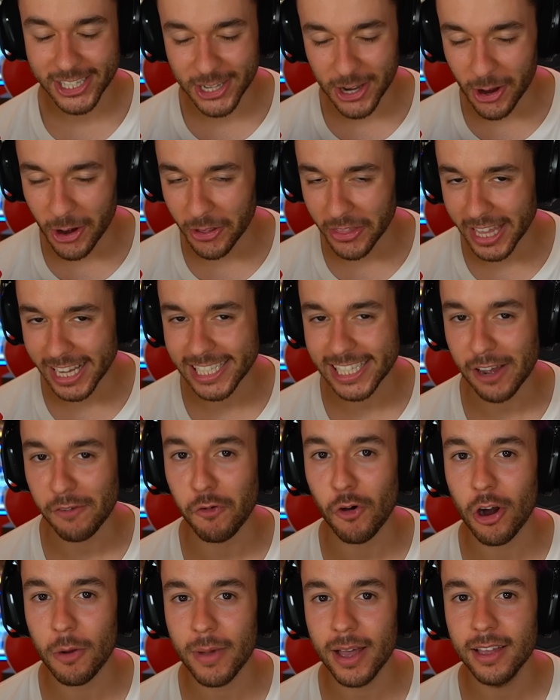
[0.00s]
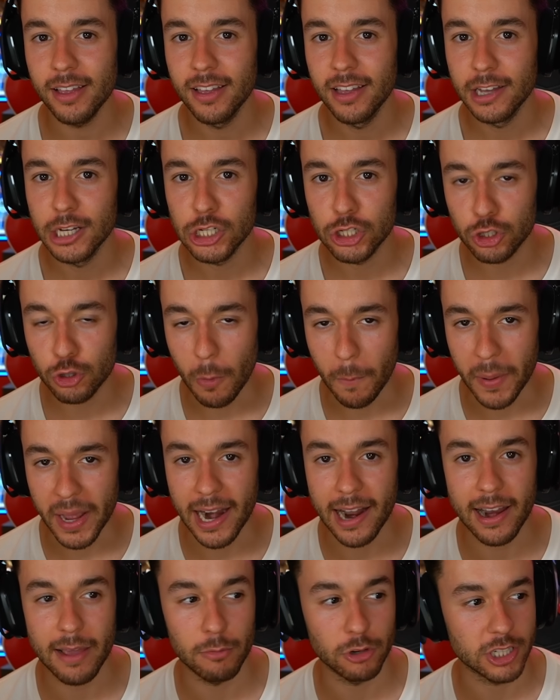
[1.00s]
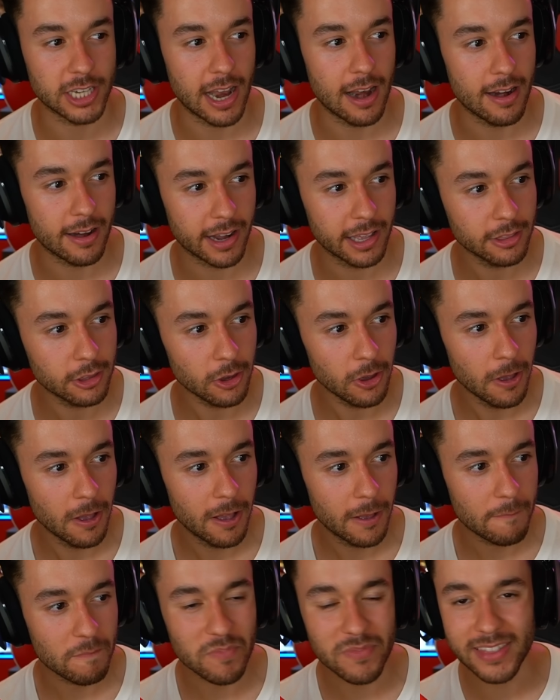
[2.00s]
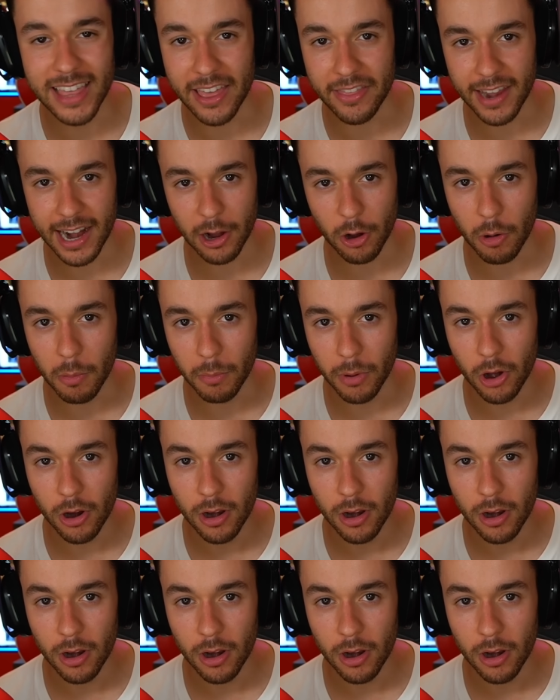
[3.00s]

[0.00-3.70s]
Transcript: Solo de esa forma superaremos el reto de Dragon